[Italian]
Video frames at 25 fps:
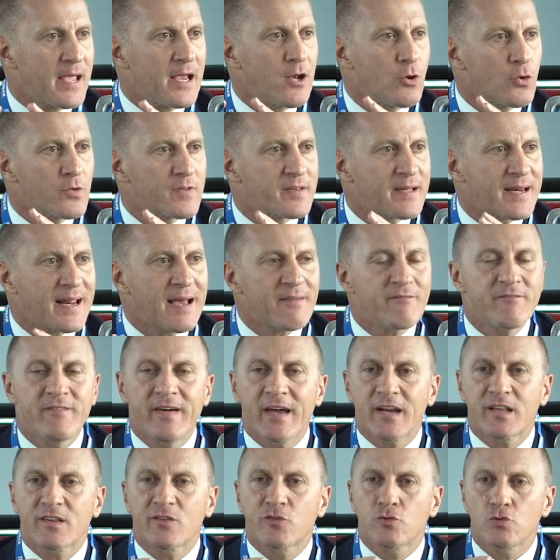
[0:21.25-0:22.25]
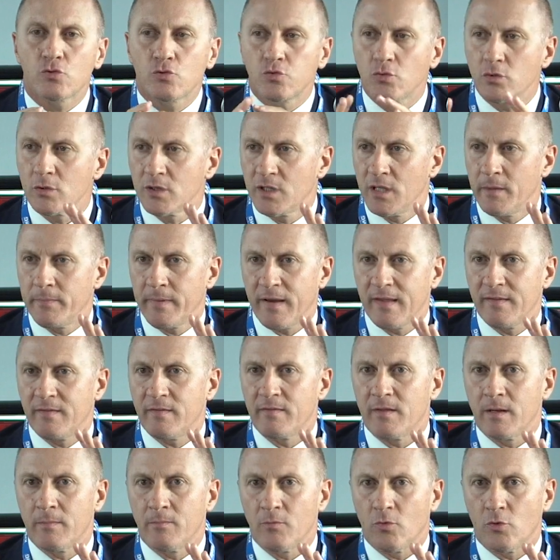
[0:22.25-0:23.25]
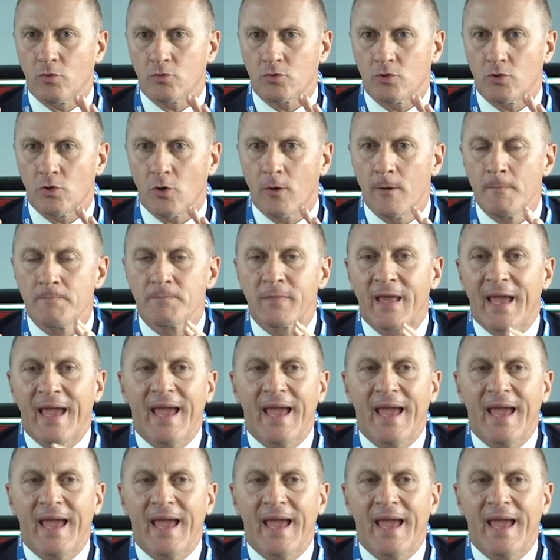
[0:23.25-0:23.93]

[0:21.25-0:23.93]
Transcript: e lo sarà verso tutti i paesi del mondo.